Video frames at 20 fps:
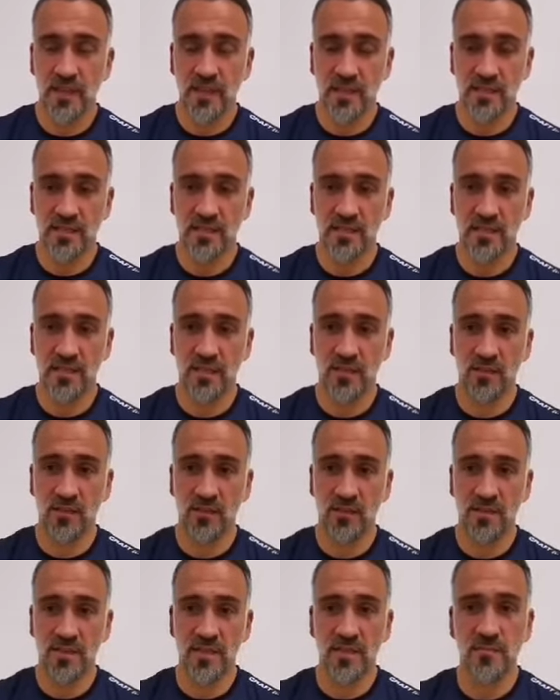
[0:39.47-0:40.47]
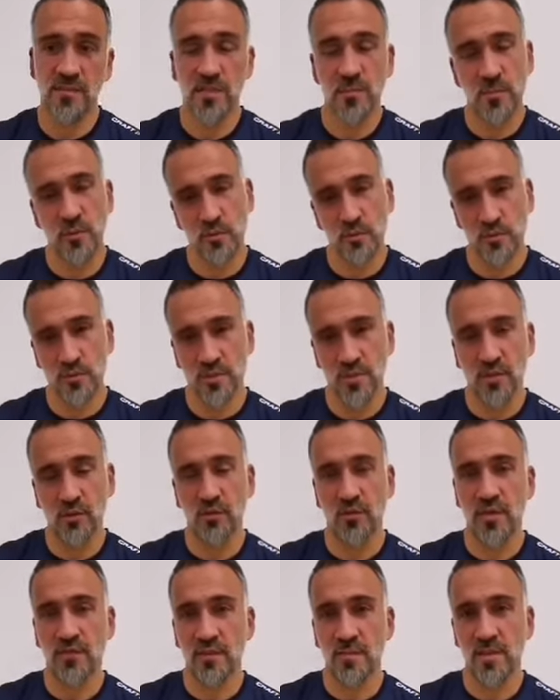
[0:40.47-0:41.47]
Et c'est c'est un petit peu sur ça
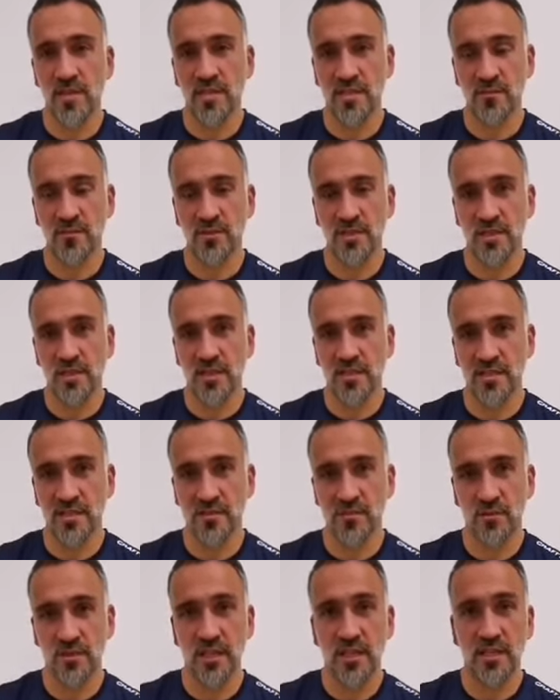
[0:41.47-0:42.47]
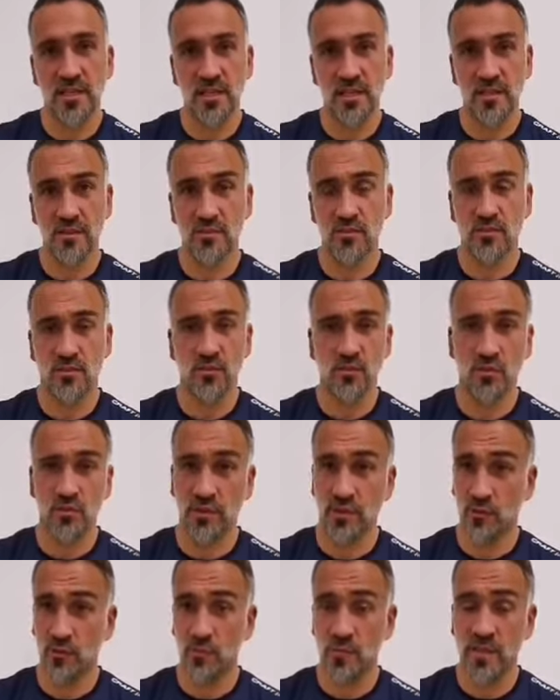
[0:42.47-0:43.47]
qu'on avait basé aussi la saison dernière, hein, sur le
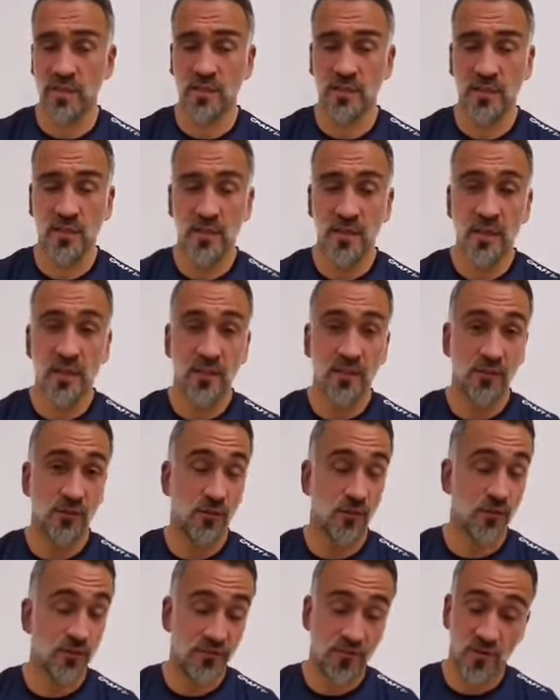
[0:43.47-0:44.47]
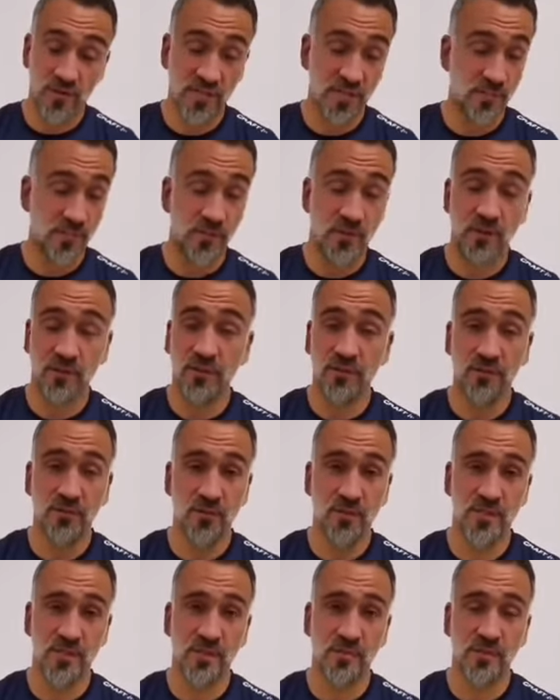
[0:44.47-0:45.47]
côté humain. Donc forcément,
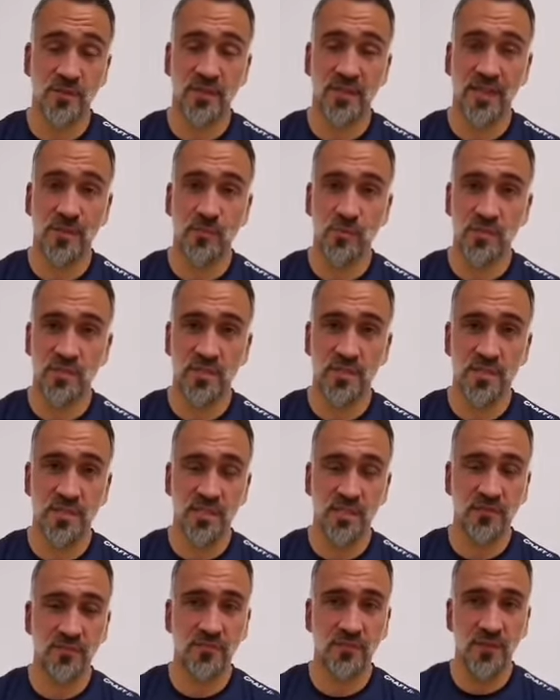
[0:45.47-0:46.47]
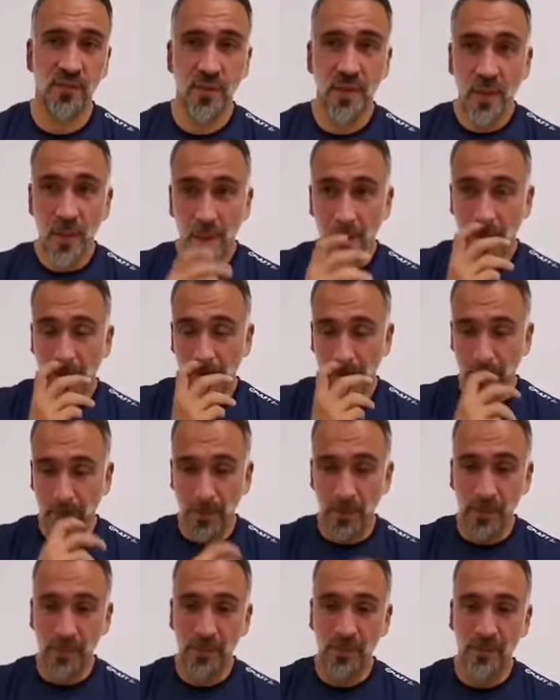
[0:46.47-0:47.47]
forcément très positif.
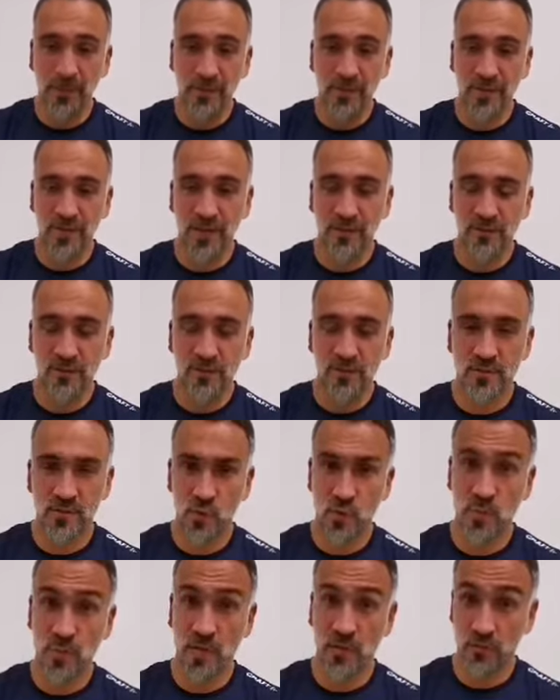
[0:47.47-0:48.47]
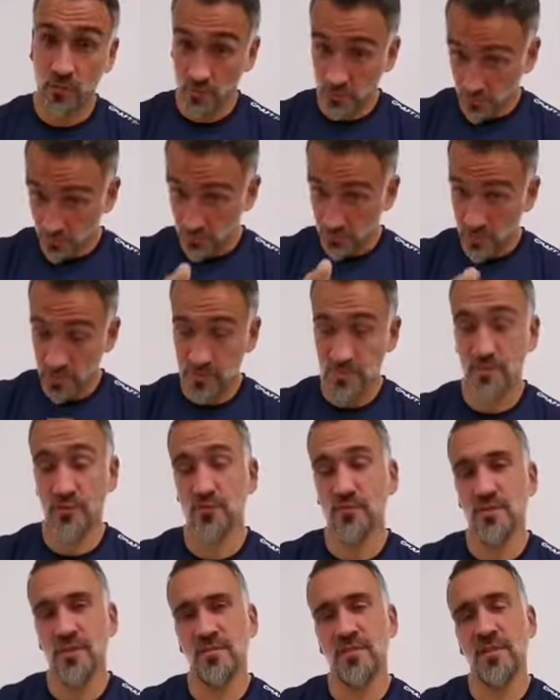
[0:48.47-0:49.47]
Il y a eu un super concours de danse. Je
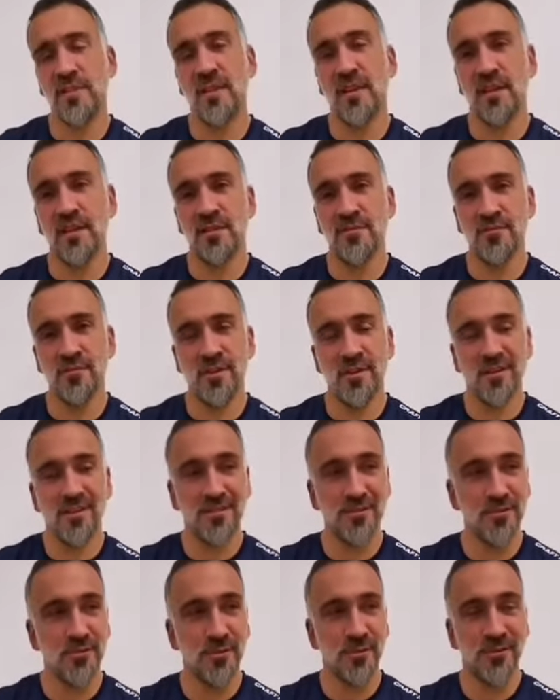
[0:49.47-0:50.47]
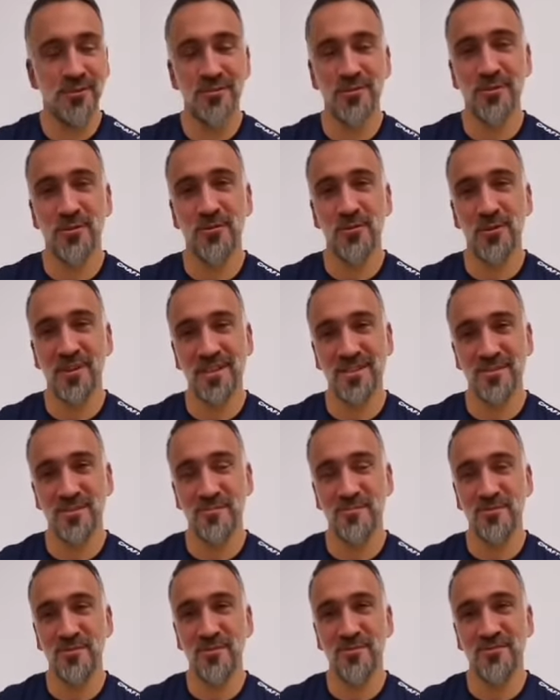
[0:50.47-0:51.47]
vous invite à aller voir sur, sur nos réseaux
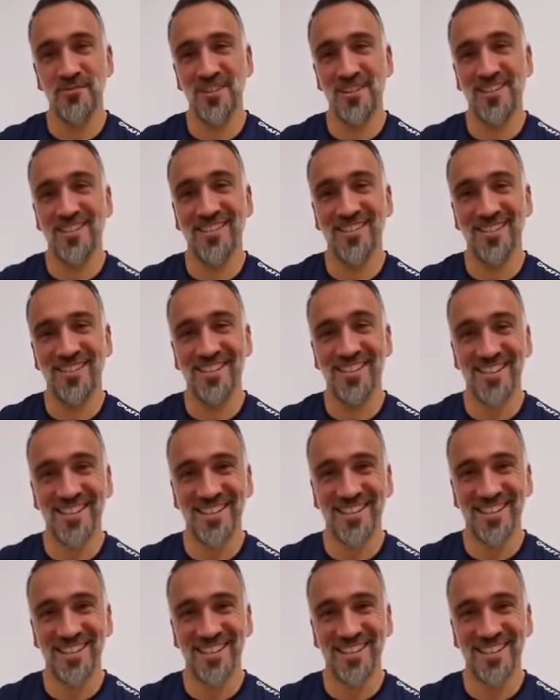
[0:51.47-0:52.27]
pour voir